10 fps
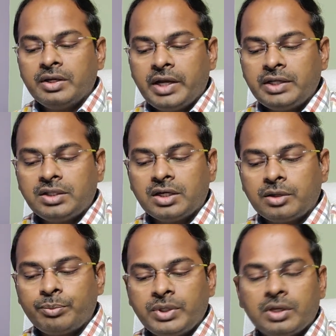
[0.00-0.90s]
எயிட் தேர்ட்டி
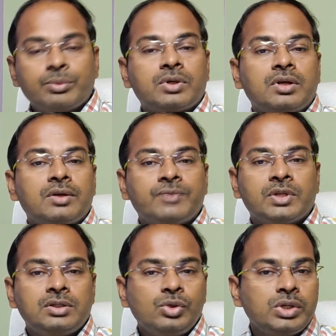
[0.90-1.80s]
பிஎம்க்கு
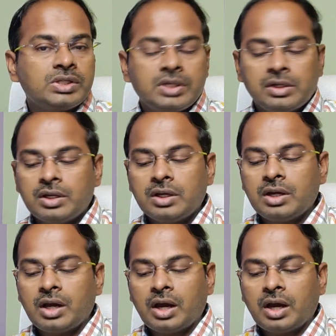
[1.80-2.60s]
யூஎஸ்ஏல